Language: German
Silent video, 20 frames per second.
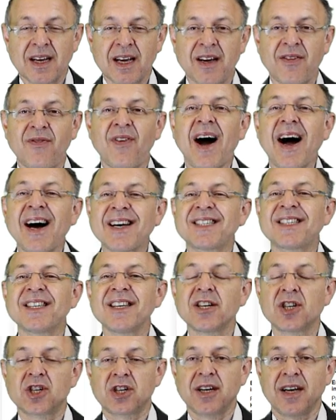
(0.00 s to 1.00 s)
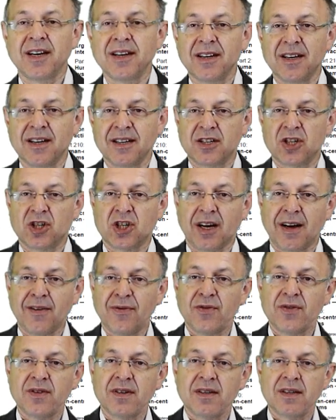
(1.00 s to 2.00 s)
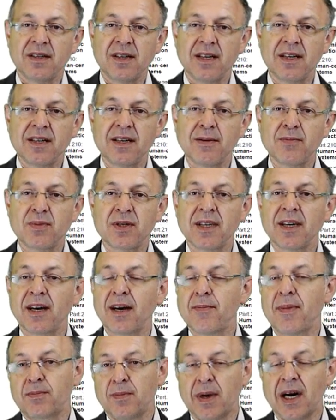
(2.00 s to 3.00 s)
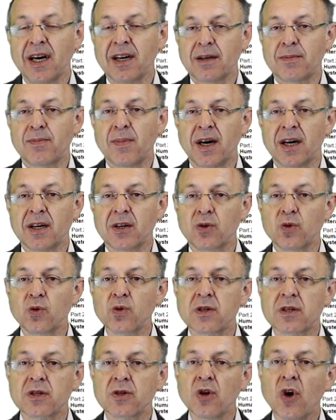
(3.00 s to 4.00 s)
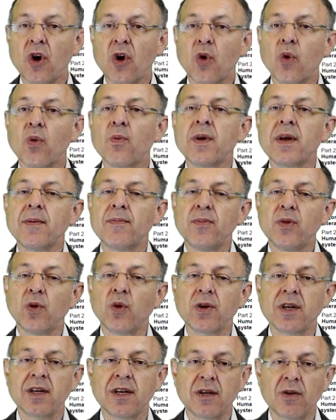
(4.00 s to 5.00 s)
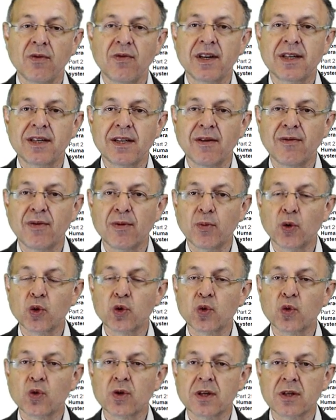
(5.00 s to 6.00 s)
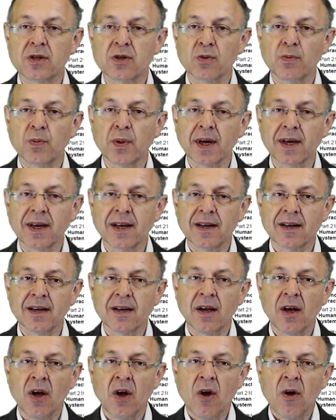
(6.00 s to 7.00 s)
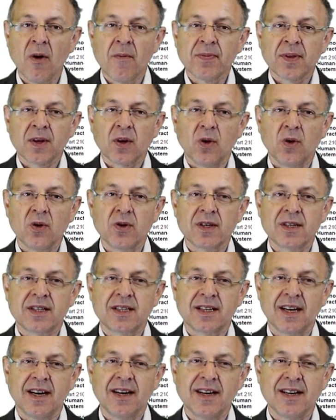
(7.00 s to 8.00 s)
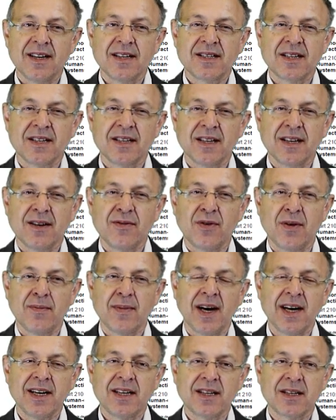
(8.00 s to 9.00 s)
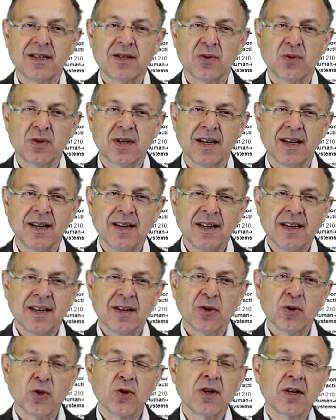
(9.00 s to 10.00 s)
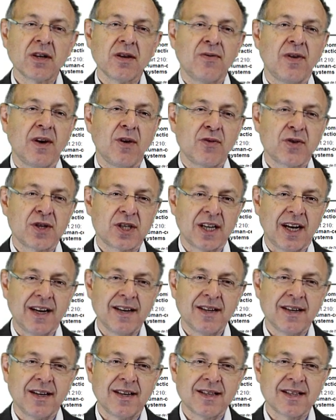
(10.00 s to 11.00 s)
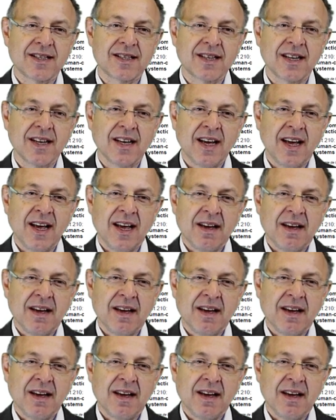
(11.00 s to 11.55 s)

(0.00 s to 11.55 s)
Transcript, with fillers: quasi Standard schaffen, indem sie ihre Marktmacht nutzen, um eben neue innovative Produkte zu bringen. Und daher ist in der Informatik so der Rückgriff auf Standards,